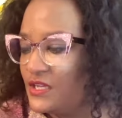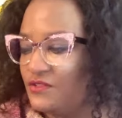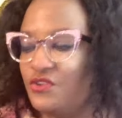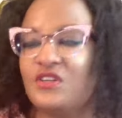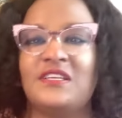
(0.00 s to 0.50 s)

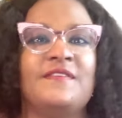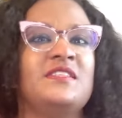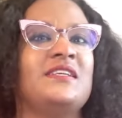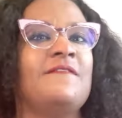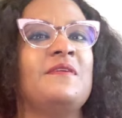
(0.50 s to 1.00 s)
Donc, j'avais
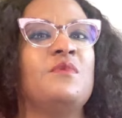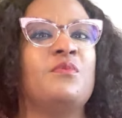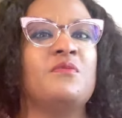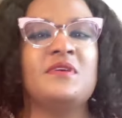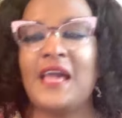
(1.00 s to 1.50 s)
déjà fait mon
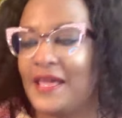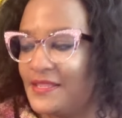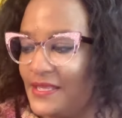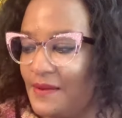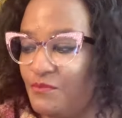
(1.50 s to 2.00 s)
premier
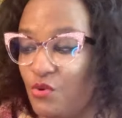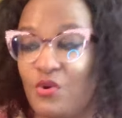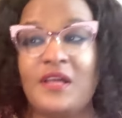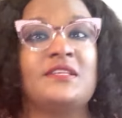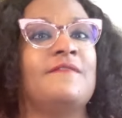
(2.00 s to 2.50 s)
ADN.
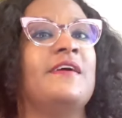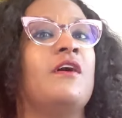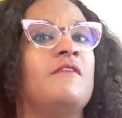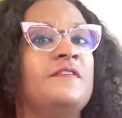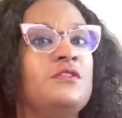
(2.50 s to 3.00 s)
Pourquoi j'avais
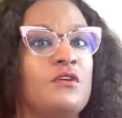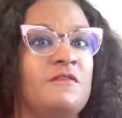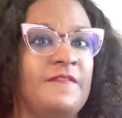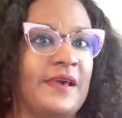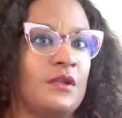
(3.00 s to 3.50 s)
envie de le
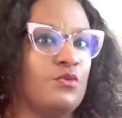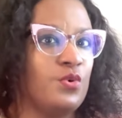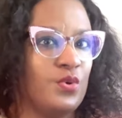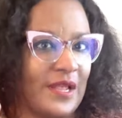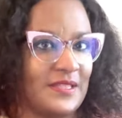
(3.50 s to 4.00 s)
faire,
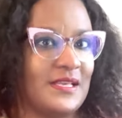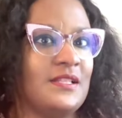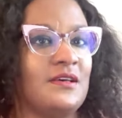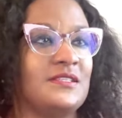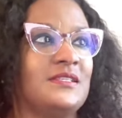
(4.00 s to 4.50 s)
l'ADN
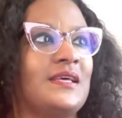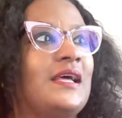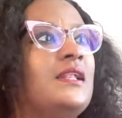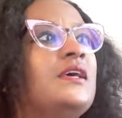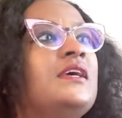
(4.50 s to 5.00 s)

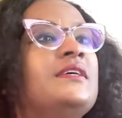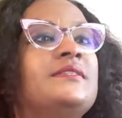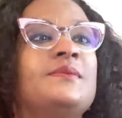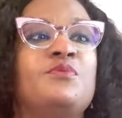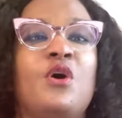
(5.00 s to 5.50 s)
ancestral
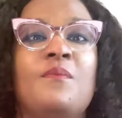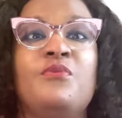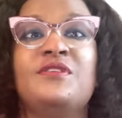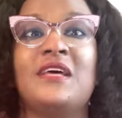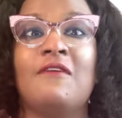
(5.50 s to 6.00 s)
C'est pour un
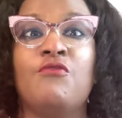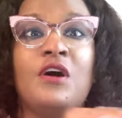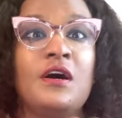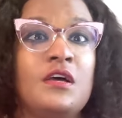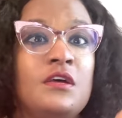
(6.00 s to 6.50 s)
peu
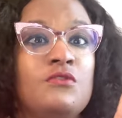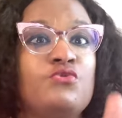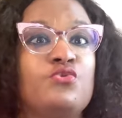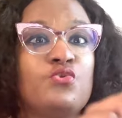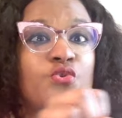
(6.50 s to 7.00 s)
savoir
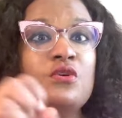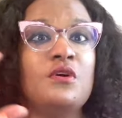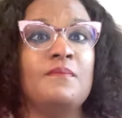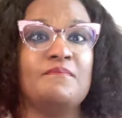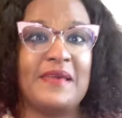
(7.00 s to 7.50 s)
d'où
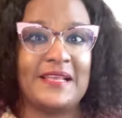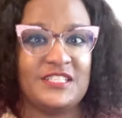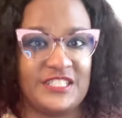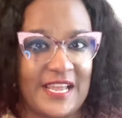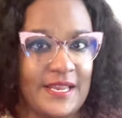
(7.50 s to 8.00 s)
mes
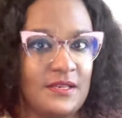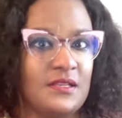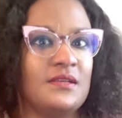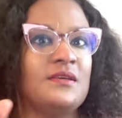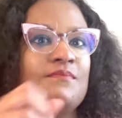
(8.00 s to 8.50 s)
gènes,
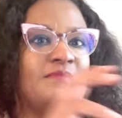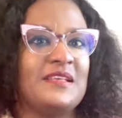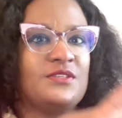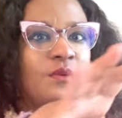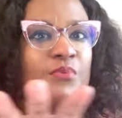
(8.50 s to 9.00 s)

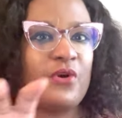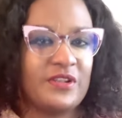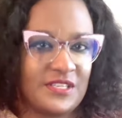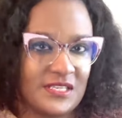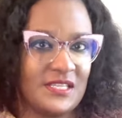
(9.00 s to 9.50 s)
mes
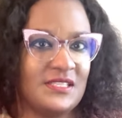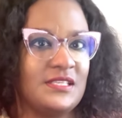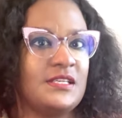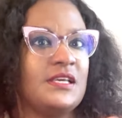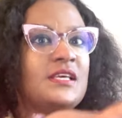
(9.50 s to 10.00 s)
empreintes
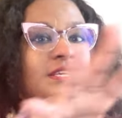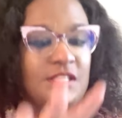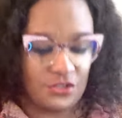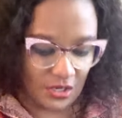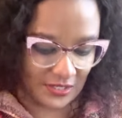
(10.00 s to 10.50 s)
génétiques, ils
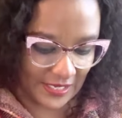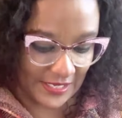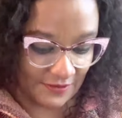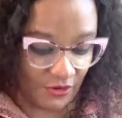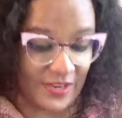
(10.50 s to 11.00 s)
sortaient,
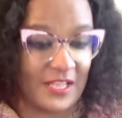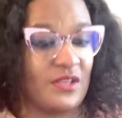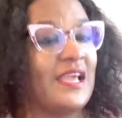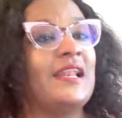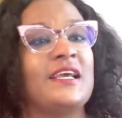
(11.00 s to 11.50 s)
ils venaient, de
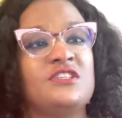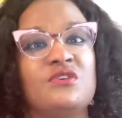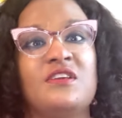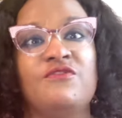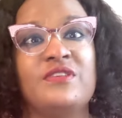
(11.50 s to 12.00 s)
quelle
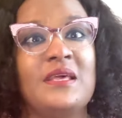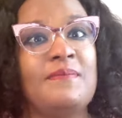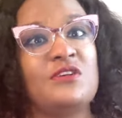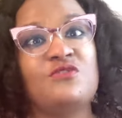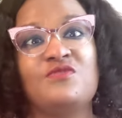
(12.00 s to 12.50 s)
région ils venaient.
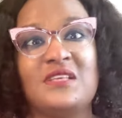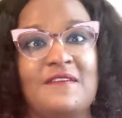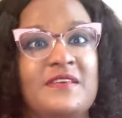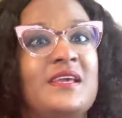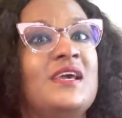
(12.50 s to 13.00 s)
Parce que vous
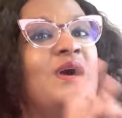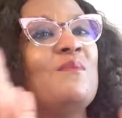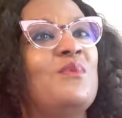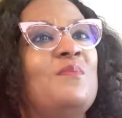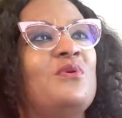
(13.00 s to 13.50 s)
savez,
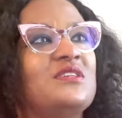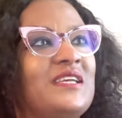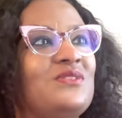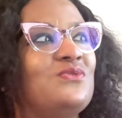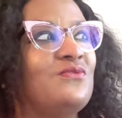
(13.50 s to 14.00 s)
mon
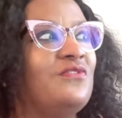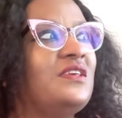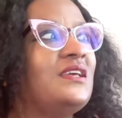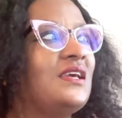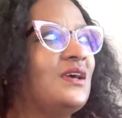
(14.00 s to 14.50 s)
projet de
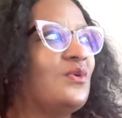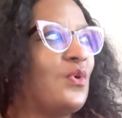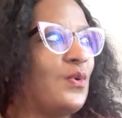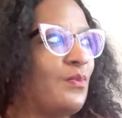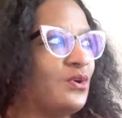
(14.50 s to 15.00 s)
vie,
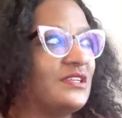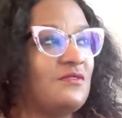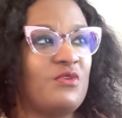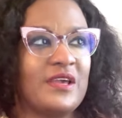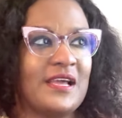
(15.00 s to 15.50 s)
un projet de
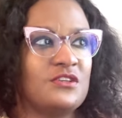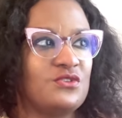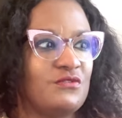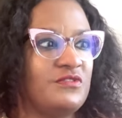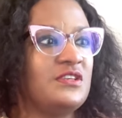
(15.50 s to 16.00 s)
voyage
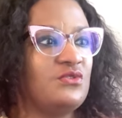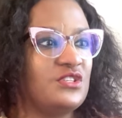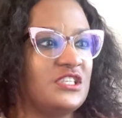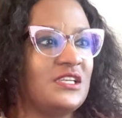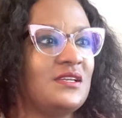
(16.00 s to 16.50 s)
de vie que
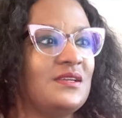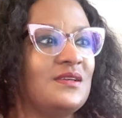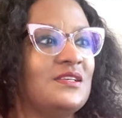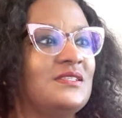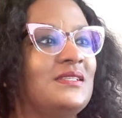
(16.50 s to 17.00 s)
j'ai,
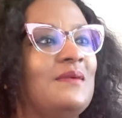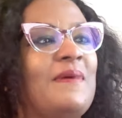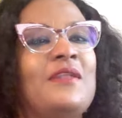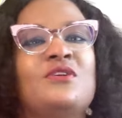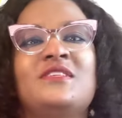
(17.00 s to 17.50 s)
ce n'est
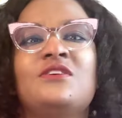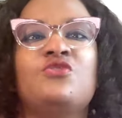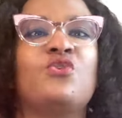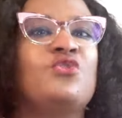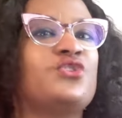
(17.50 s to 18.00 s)
pas de dire
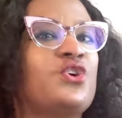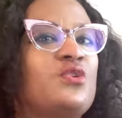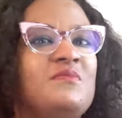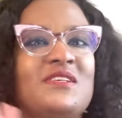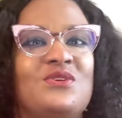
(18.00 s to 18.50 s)
de construire
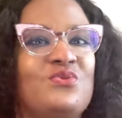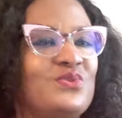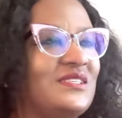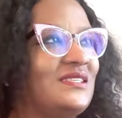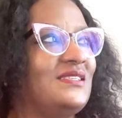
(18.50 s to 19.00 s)
une maison de
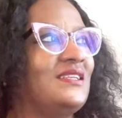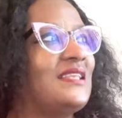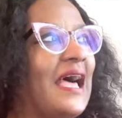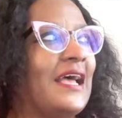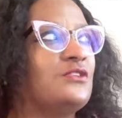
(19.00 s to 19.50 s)
six
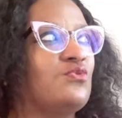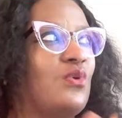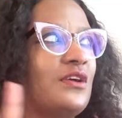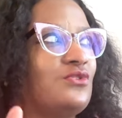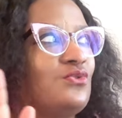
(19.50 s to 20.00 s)
étages ou
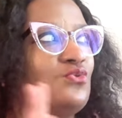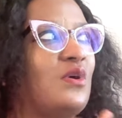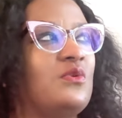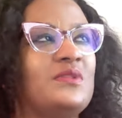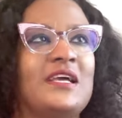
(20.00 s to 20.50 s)
quoi que ce
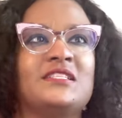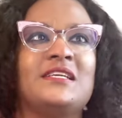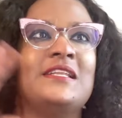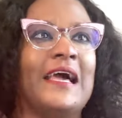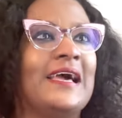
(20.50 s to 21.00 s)
soit ou d'acheter